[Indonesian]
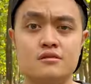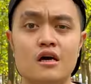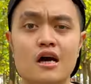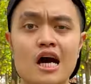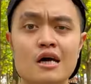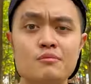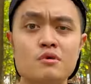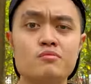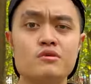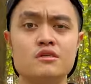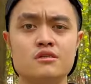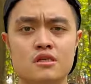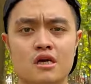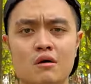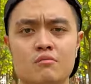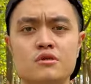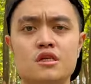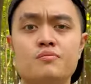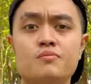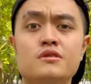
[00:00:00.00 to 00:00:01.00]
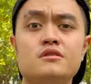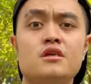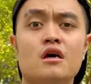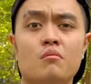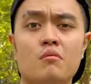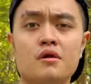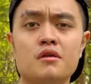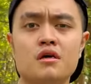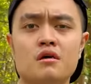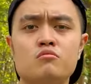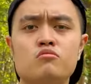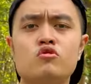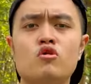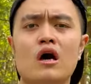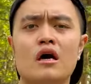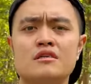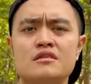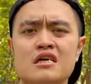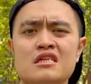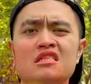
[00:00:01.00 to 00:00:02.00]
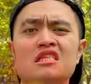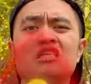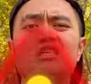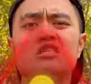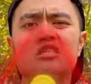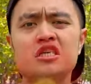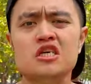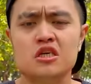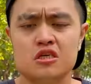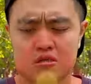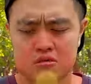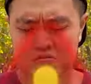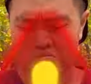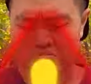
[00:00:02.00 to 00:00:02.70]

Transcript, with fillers: Jangan meminjam di pinjaman yang bunganya tinggi.